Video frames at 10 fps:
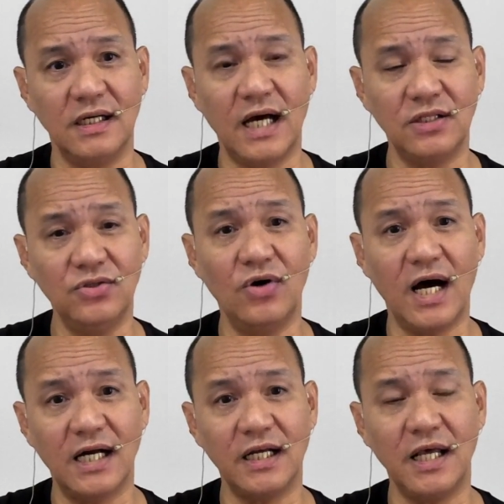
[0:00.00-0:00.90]
At yung
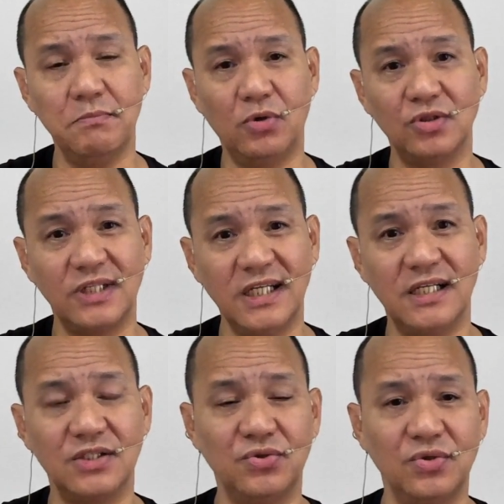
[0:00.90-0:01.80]
RMO
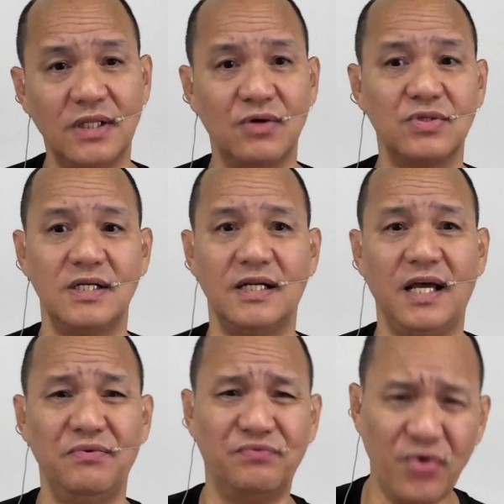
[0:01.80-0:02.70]

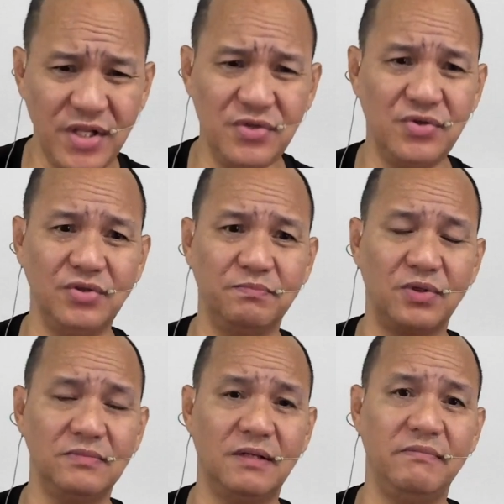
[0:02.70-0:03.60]
3-2009, void yun
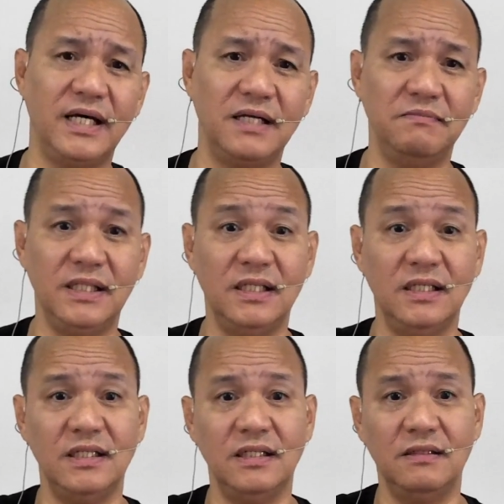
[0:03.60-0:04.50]
from the very
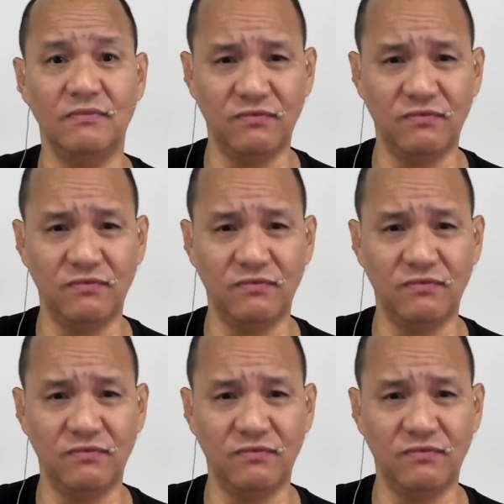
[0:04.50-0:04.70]
beginning.